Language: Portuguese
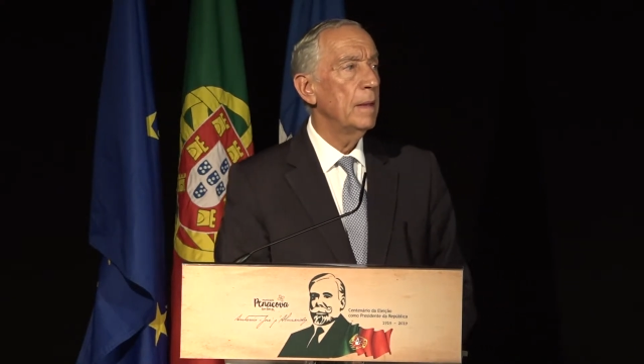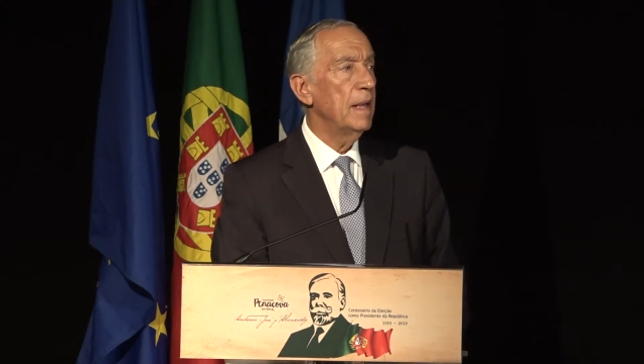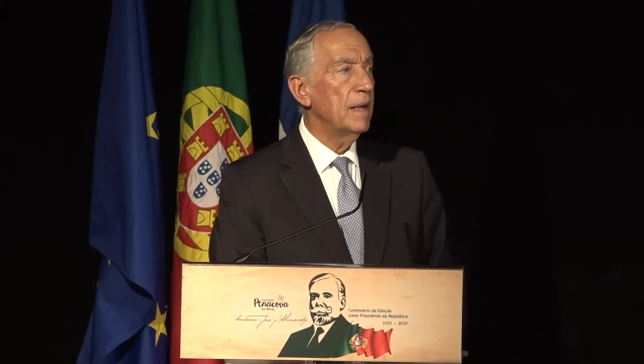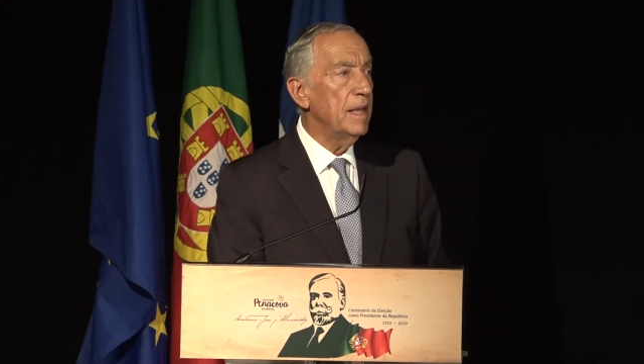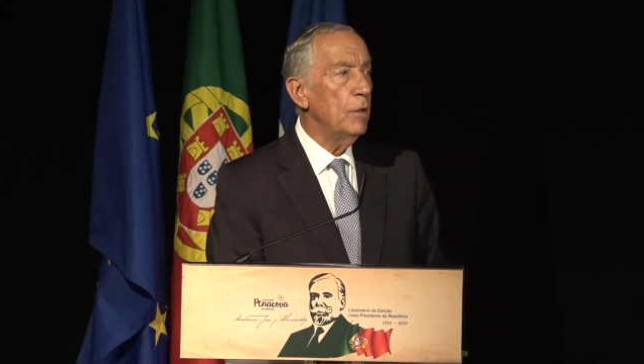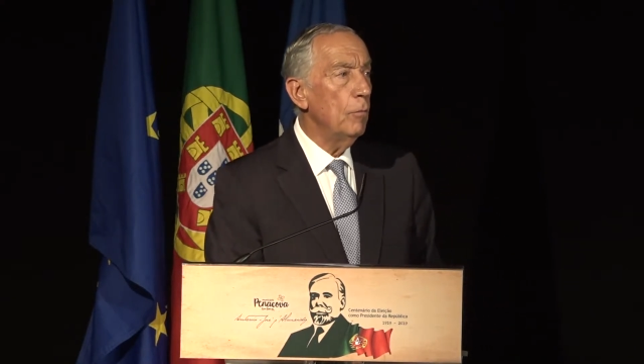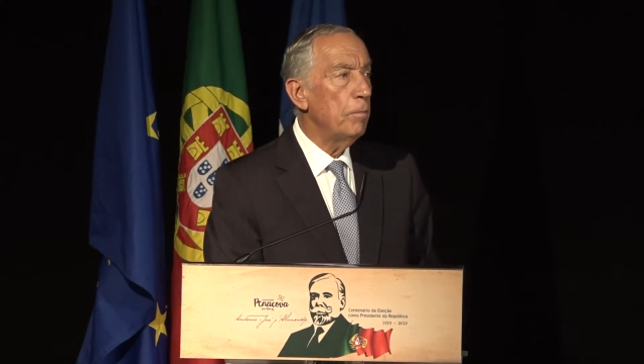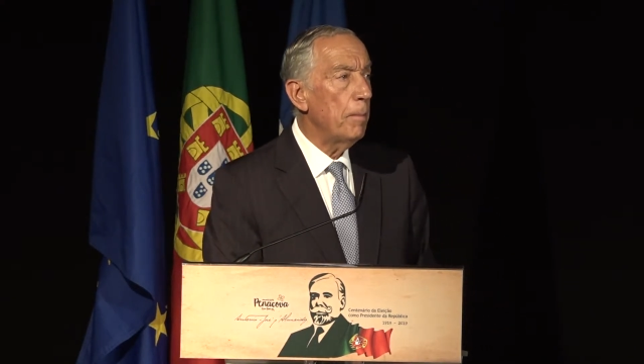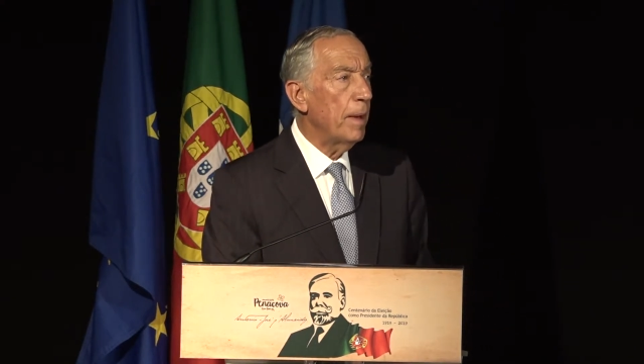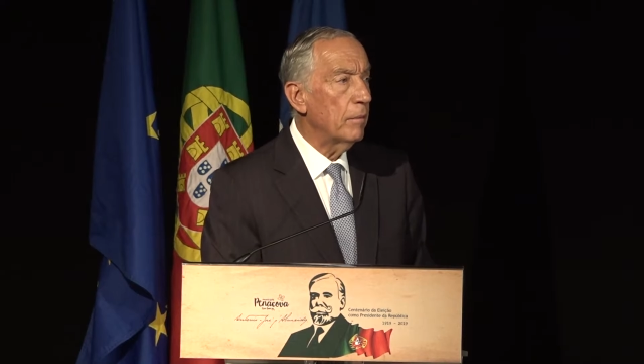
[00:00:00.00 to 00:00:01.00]
ter tido um
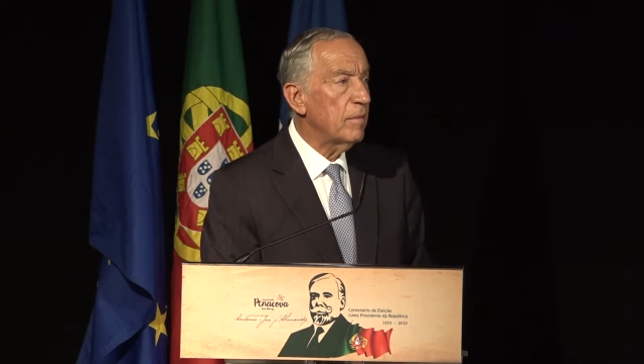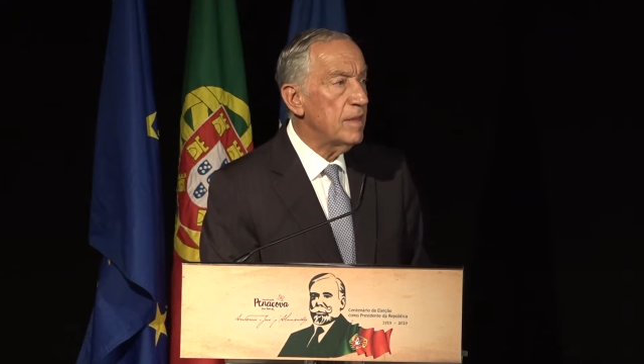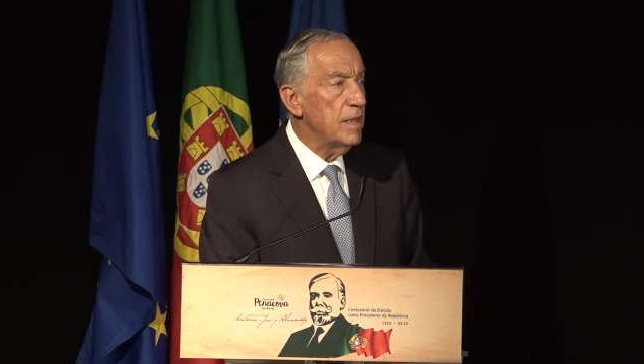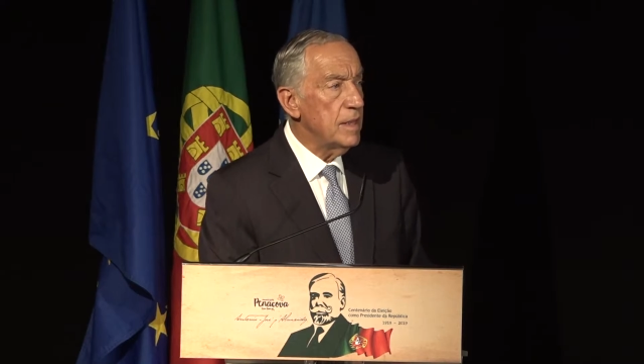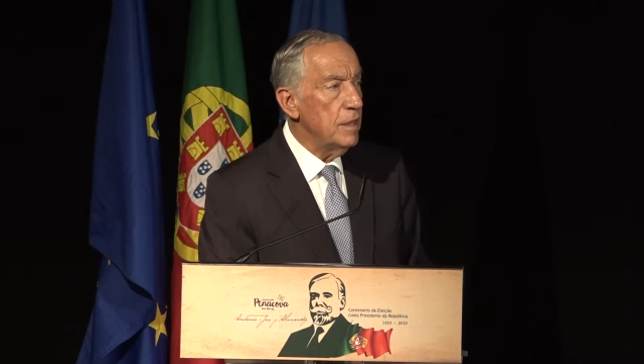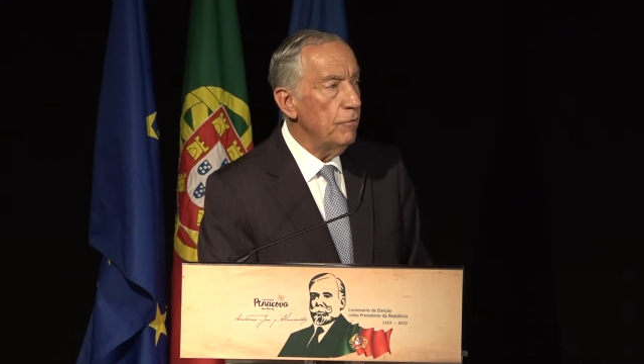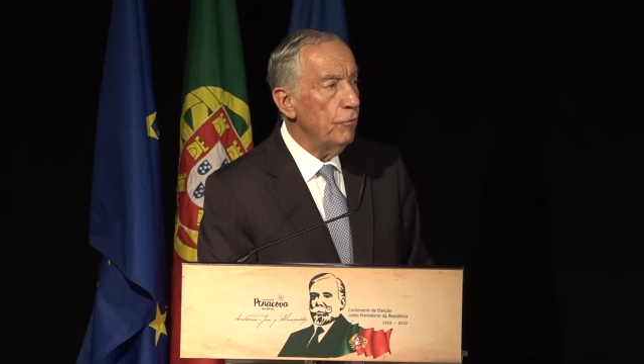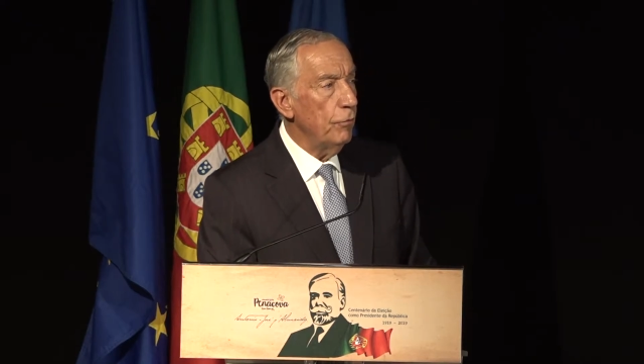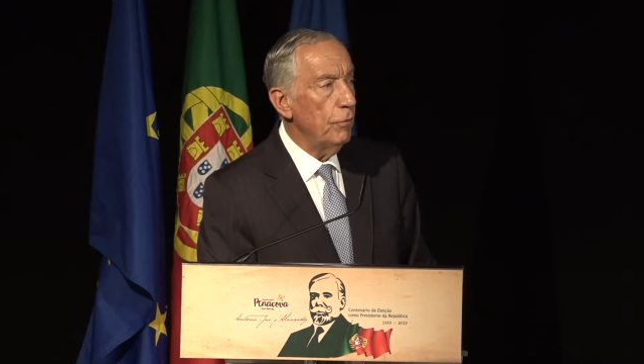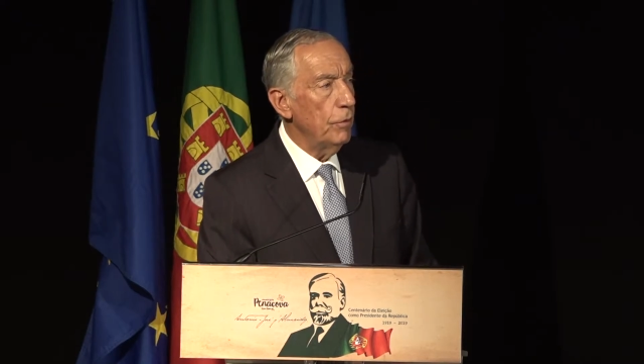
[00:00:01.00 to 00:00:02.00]
papel
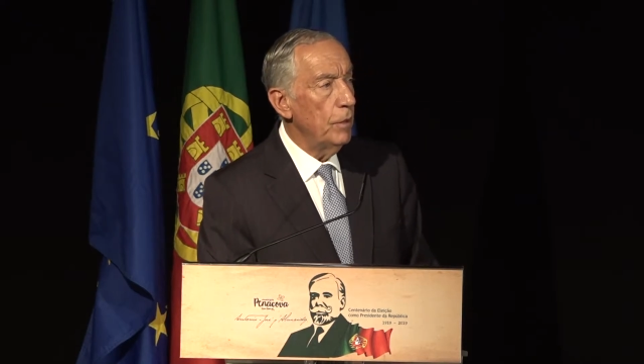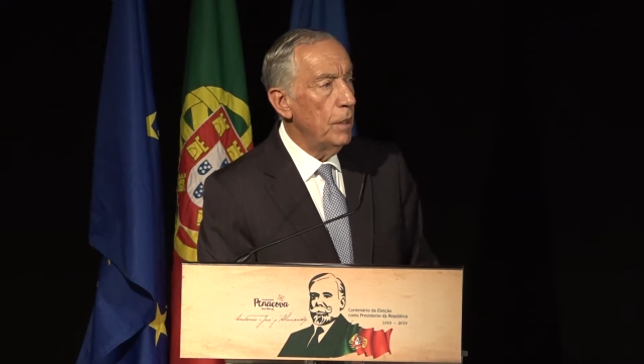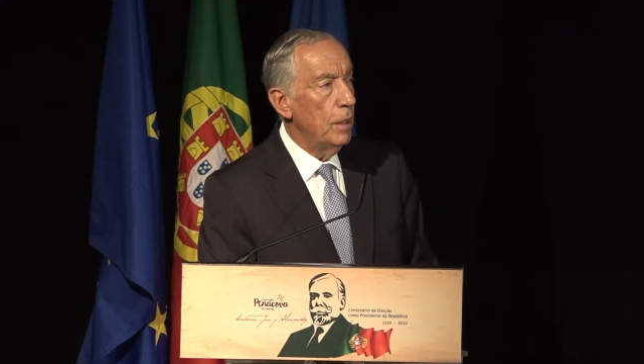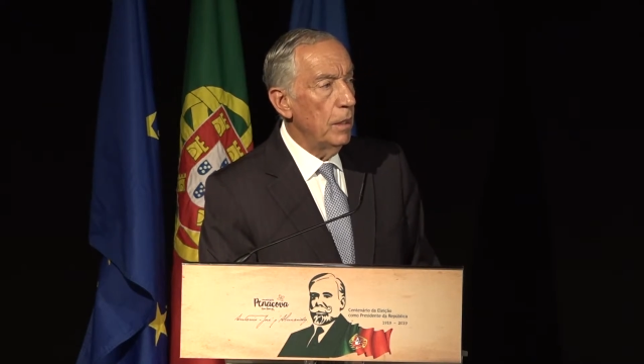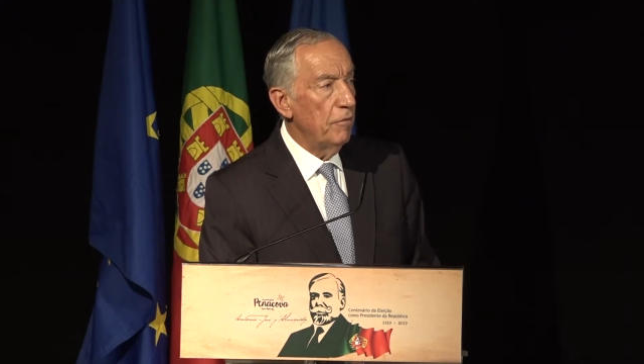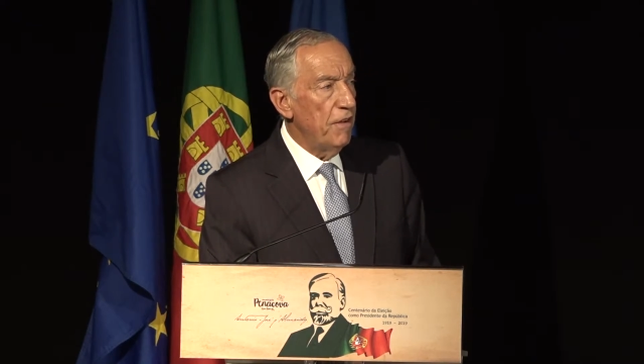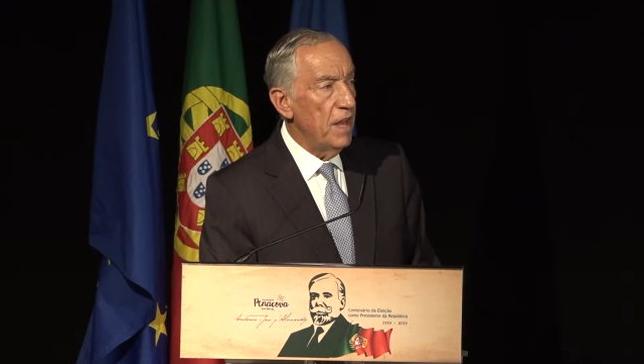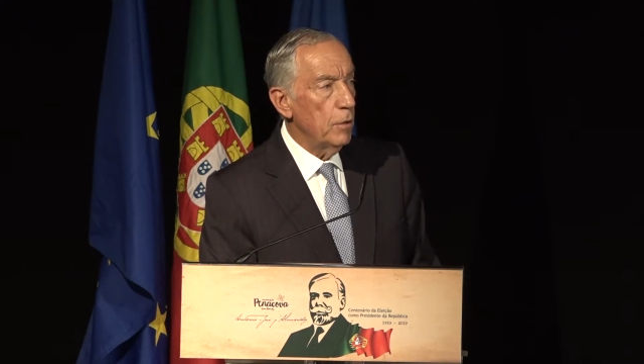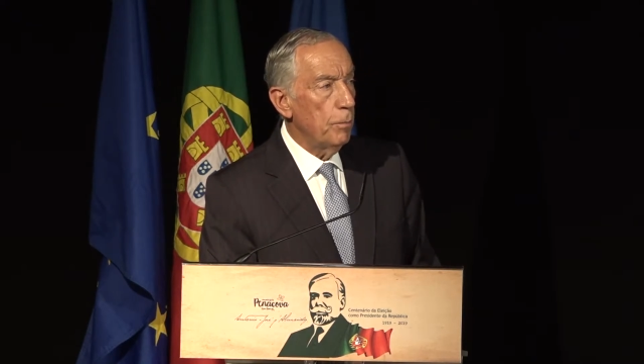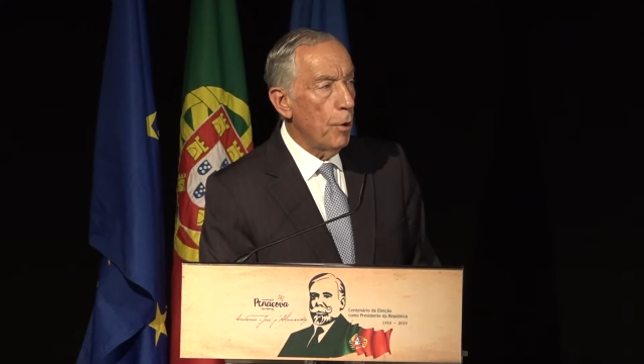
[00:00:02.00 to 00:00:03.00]
decisivo,
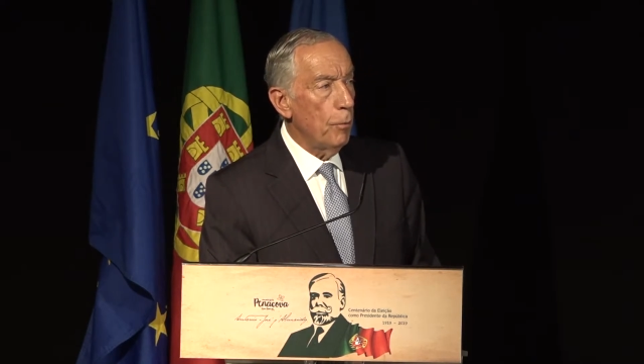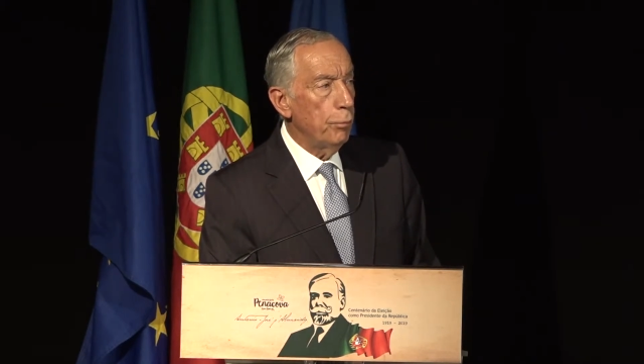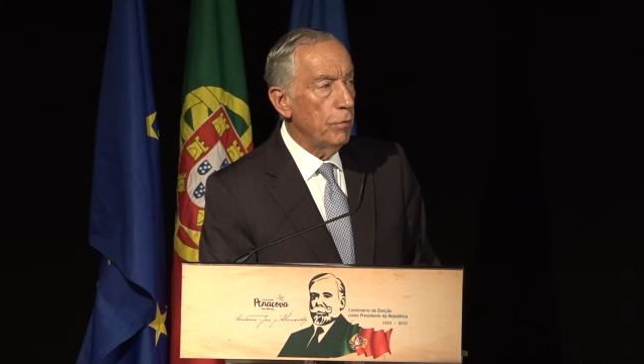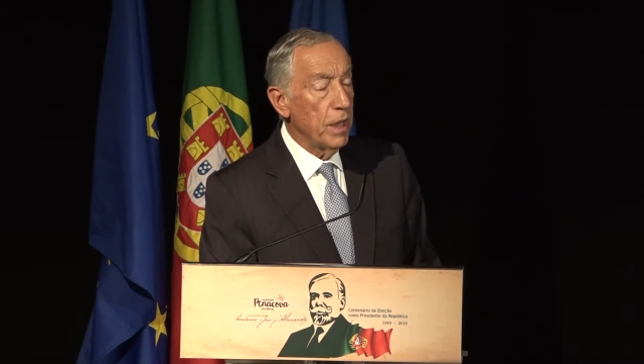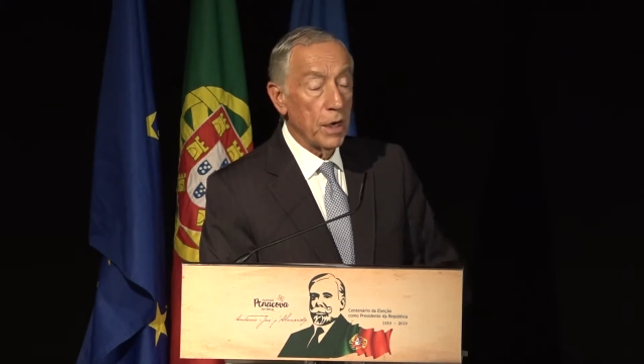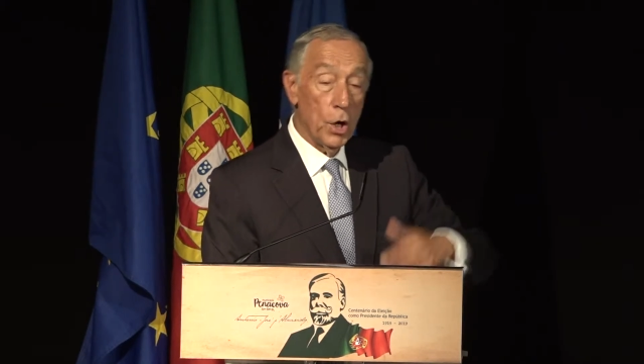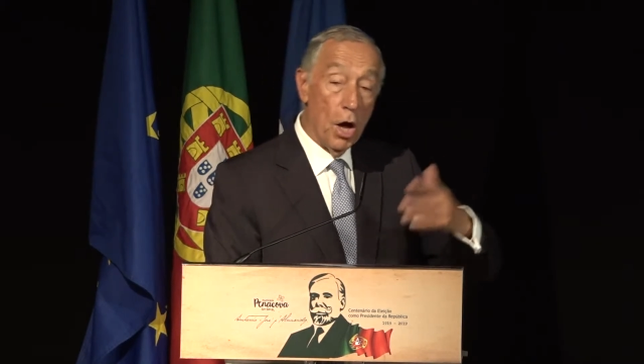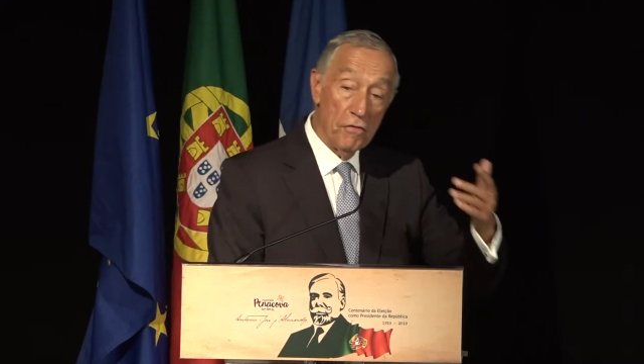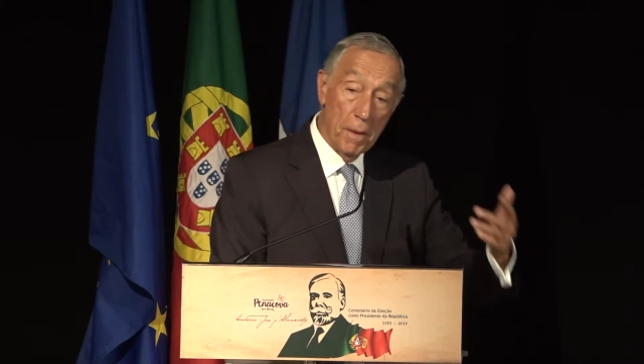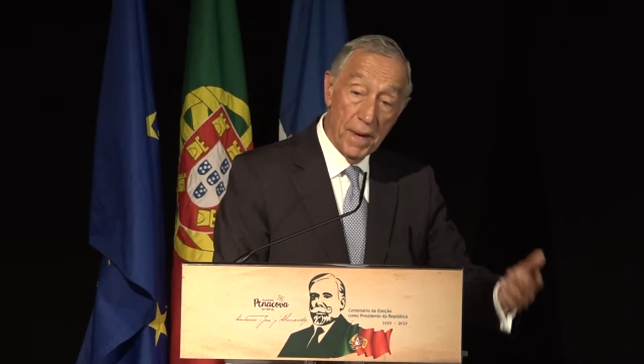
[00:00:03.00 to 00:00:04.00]
levando para o poder
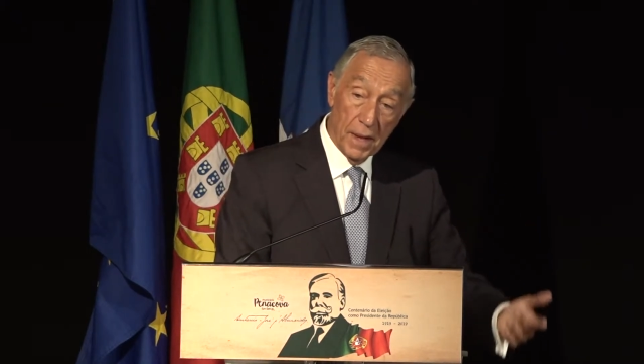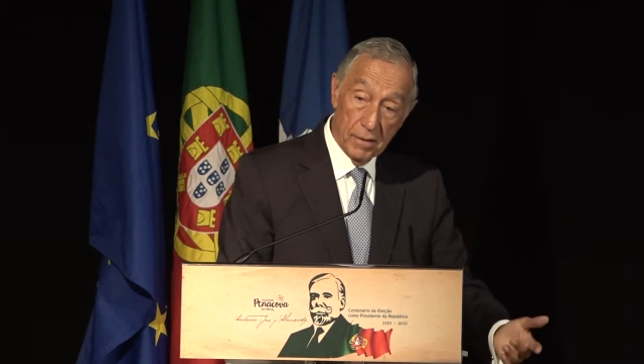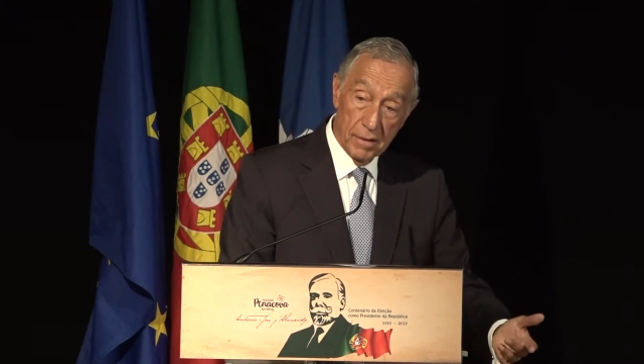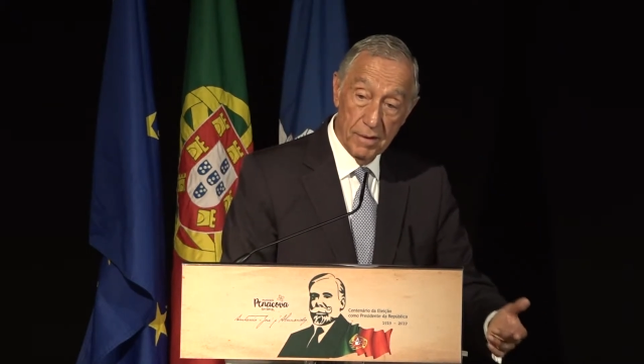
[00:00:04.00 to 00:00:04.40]
novamente